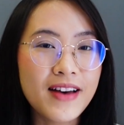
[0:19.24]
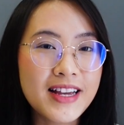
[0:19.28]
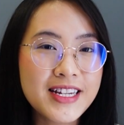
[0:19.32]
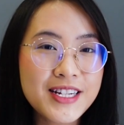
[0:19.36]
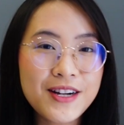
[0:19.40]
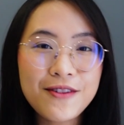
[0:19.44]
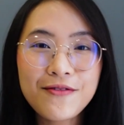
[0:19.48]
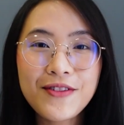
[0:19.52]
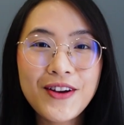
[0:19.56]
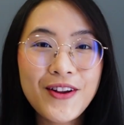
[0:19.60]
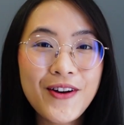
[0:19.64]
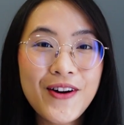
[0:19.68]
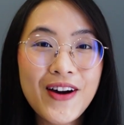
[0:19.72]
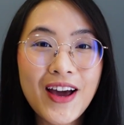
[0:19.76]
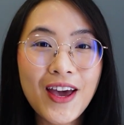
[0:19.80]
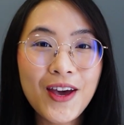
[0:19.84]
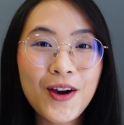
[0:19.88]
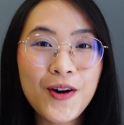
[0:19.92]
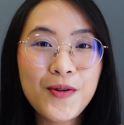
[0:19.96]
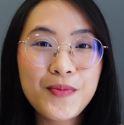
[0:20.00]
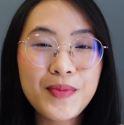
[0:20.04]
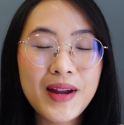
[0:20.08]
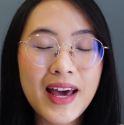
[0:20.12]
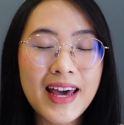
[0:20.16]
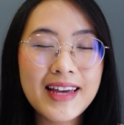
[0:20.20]
Và trong video ngày
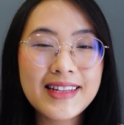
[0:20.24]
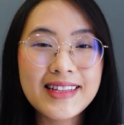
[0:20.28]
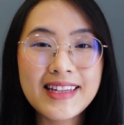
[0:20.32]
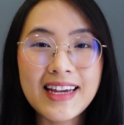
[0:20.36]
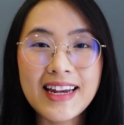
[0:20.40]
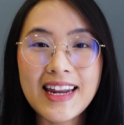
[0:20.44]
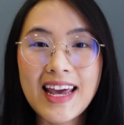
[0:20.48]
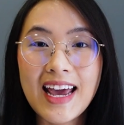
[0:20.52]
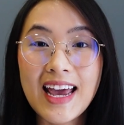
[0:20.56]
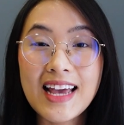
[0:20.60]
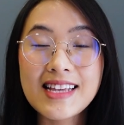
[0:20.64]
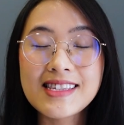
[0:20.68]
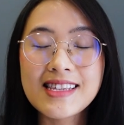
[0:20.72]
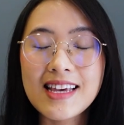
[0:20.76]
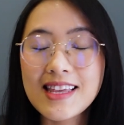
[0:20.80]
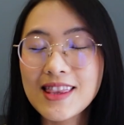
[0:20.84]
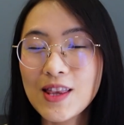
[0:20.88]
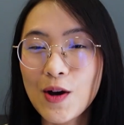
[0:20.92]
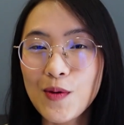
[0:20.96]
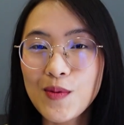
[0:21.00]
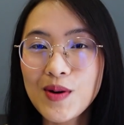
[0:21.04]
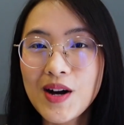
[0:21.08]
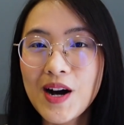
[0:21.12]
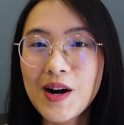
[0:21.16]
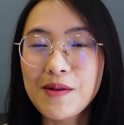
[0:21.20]
hôm nay thì Đan Anh sẽ
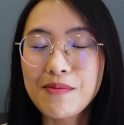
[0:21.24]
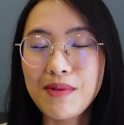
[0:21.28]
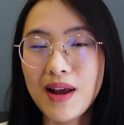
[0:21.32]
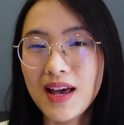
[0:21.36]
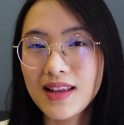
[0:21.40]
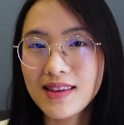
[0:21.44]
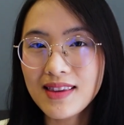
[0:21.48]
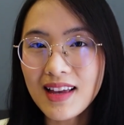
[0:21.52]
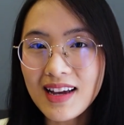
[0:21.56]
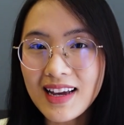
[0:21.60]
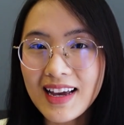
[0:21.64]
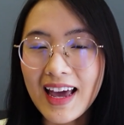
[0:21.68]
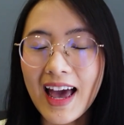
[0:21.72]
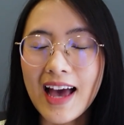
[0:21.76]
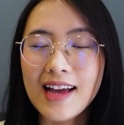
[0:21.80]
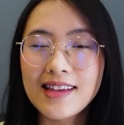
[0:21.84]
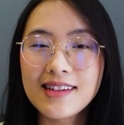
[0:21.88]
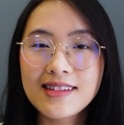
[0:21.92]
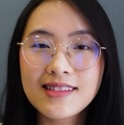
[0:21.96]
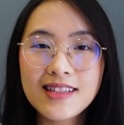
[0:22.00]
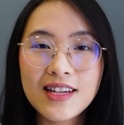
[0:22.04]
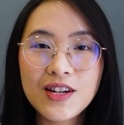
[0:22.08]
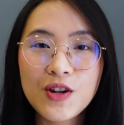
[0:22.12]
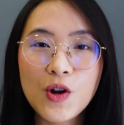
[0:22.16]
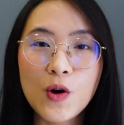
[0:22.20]
tổng hợp lại tất cả
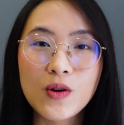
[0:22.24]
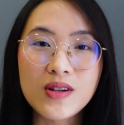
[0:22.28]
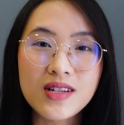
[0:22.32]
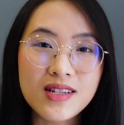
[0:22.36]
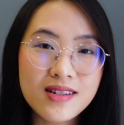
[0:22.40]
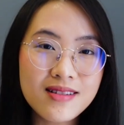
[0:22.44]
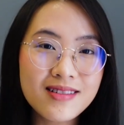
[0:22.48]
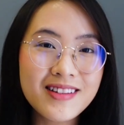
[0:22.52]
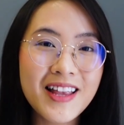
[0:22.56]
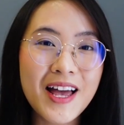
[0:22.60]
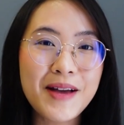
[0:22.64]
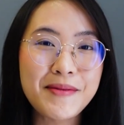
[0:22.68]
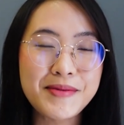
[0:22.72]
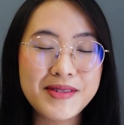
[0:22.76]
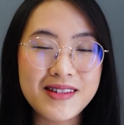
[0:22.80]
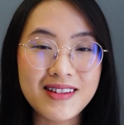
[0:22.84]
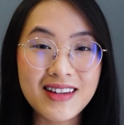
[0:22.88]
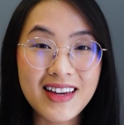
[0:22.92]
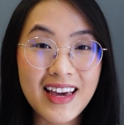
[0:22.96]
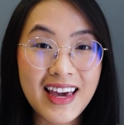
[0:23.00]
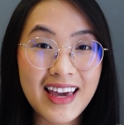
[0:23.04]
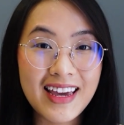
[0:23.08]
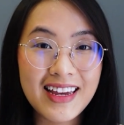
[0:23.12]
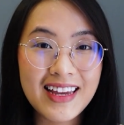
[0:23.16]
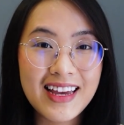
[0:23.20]
những tin đồn trước thềm sự
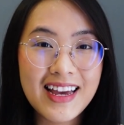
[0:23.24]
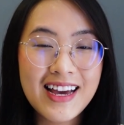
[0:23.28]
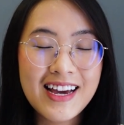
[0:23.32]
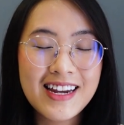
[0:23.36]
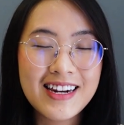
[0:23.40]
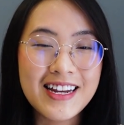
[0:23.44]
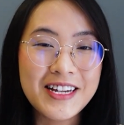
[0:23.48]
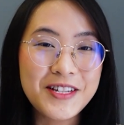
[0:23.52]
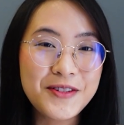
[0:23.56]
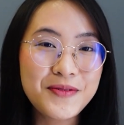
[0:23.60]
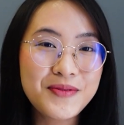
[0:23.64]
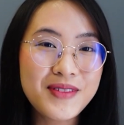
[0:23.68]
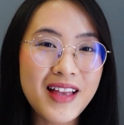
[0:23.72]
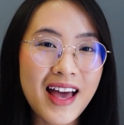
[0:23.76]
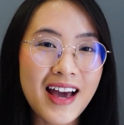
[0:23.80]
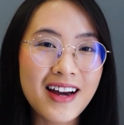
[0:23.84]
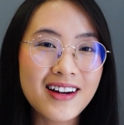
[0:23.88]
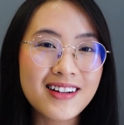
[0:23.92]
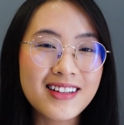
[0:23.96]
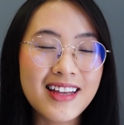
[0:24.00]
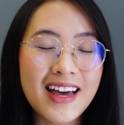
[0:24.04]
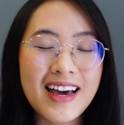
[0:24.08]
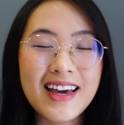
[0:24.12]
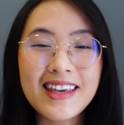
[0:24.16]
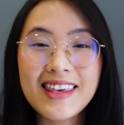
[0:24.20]
kiện Để chúng ta
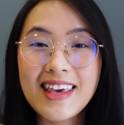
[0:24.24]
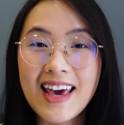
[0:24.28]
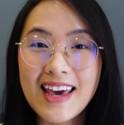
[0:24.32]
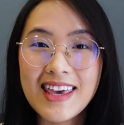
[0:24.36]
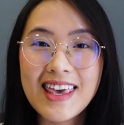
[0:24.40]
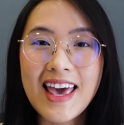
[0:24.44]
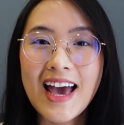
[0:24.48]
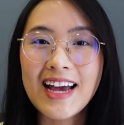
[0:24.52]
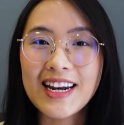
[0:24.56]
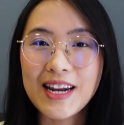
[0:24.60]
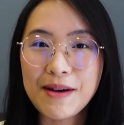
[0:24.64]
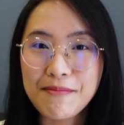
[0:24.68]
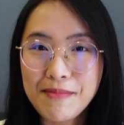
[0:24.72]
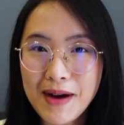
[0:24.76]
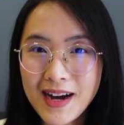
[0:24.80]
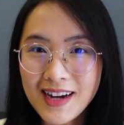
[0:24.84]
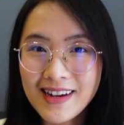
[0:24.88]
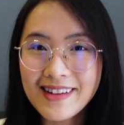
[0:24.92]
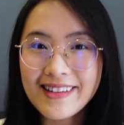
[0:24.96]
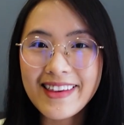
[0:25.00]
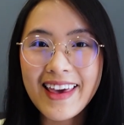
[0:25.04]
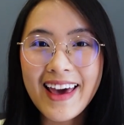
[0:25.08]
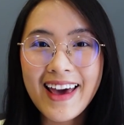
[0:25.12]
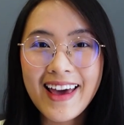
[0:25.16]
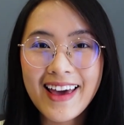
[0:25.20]
có thể dễ dàng nắm bắt
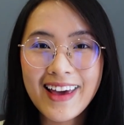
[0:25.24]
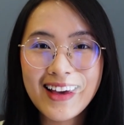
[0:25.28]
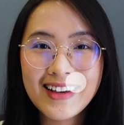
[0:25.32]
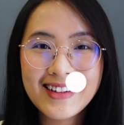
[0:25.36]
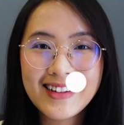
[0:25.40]
hơn nhé